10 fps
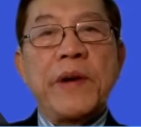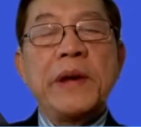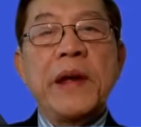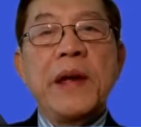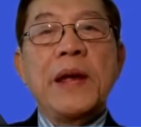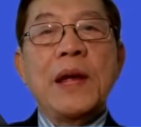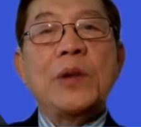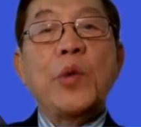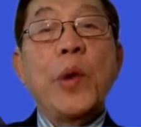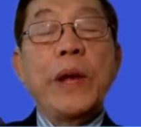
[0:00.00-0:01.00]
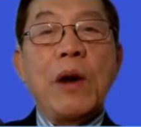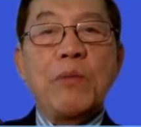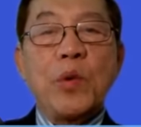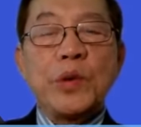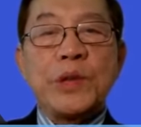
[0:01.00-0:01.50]
vân vân, thì tùy theo cái
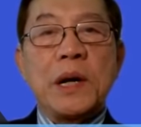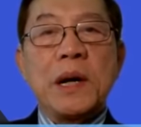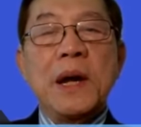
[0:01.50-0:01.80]
môi trường.